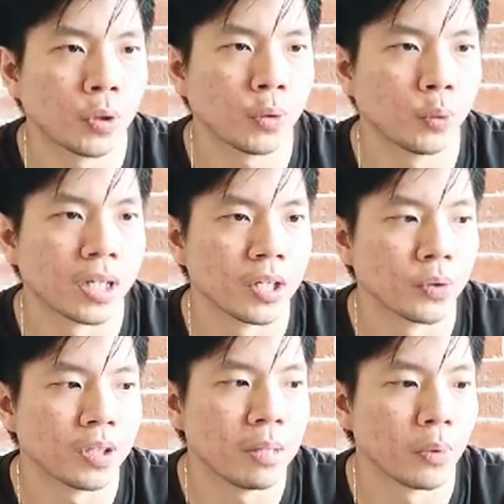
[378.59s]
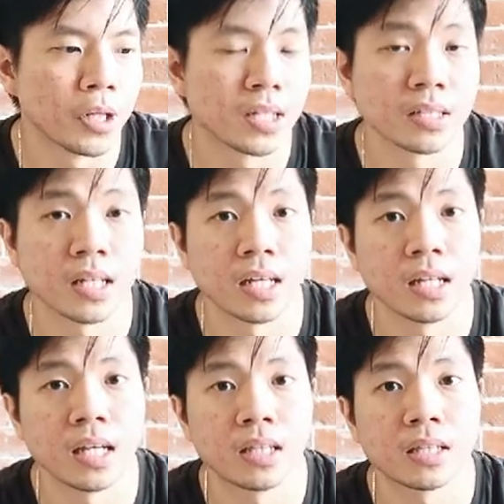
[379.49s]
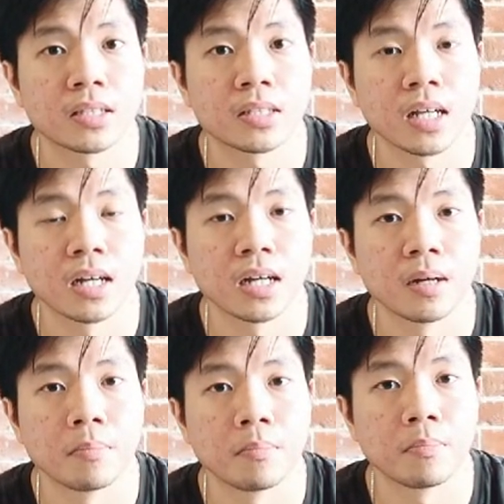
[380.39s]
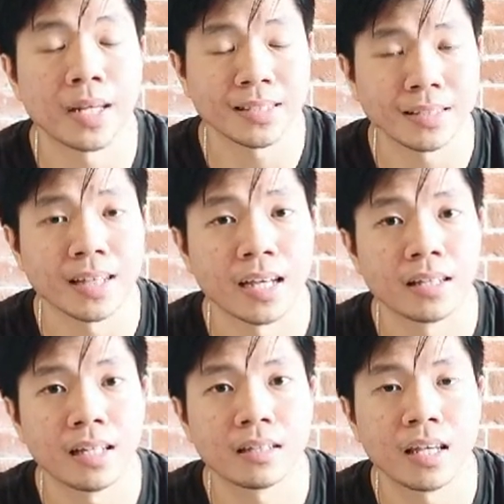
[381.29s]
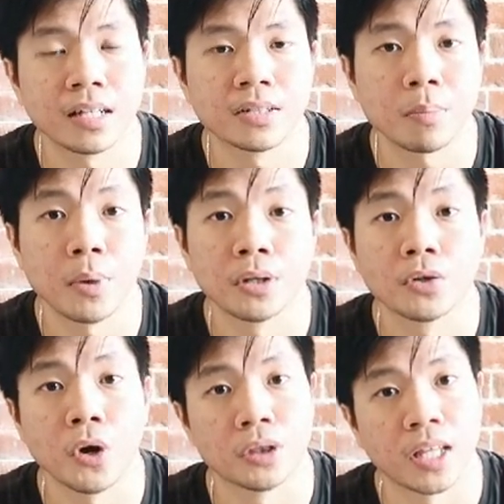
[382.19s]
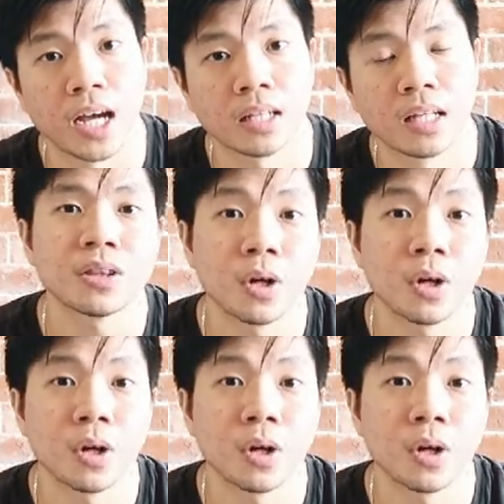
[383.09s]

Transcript: Unang-una, yung neem oil kasi, it's a uh, pesticide, it kills upon contact.